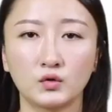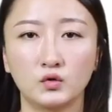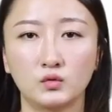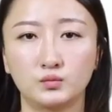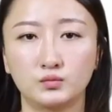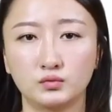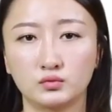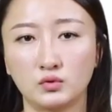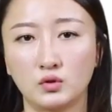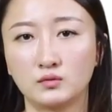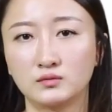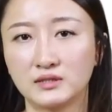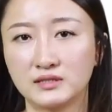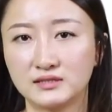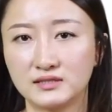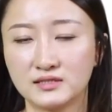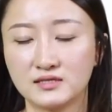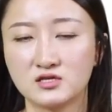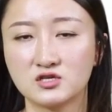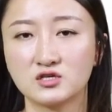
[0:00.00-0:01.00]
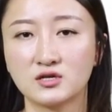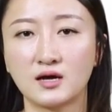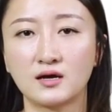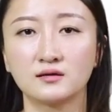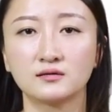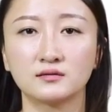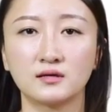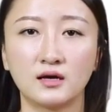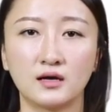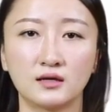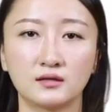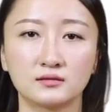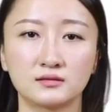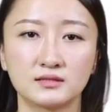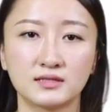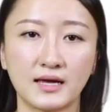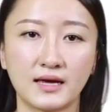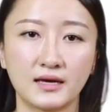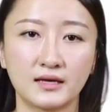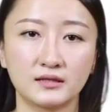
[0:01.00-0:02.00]
有不同的建商啊
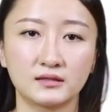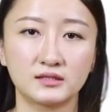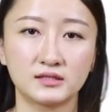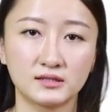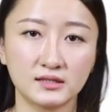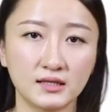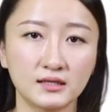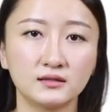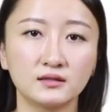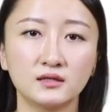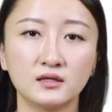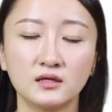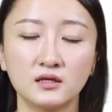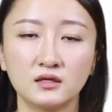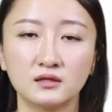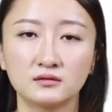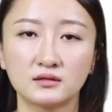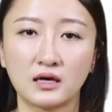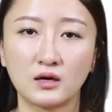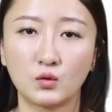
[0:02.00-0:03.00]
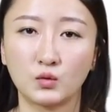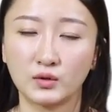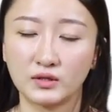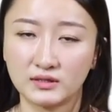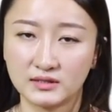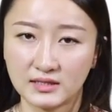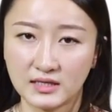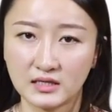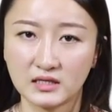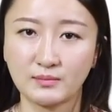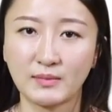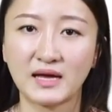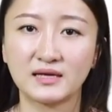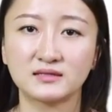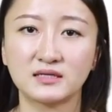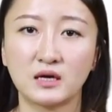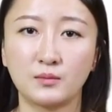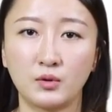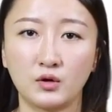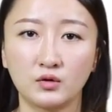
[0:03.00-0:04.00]
在建。那我会建议买
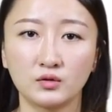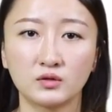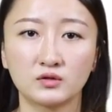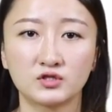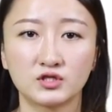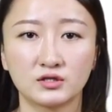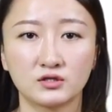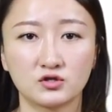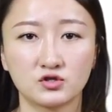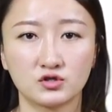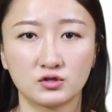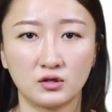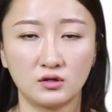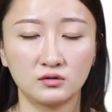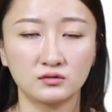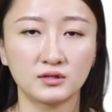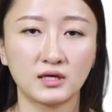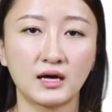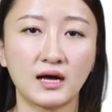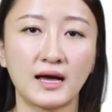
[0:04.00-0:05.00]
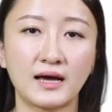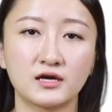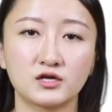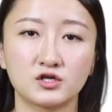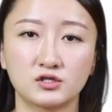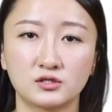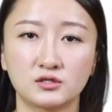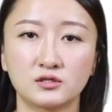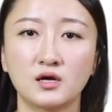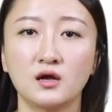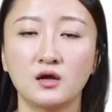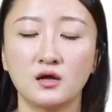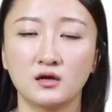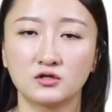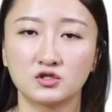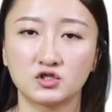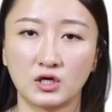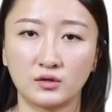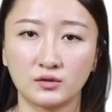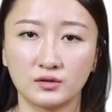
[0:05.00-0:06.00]
家朋友这个时候呢，还是
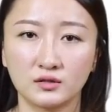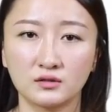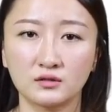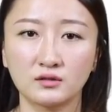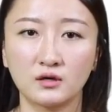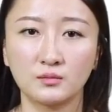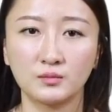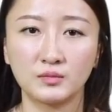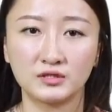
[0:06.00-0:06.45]
找一个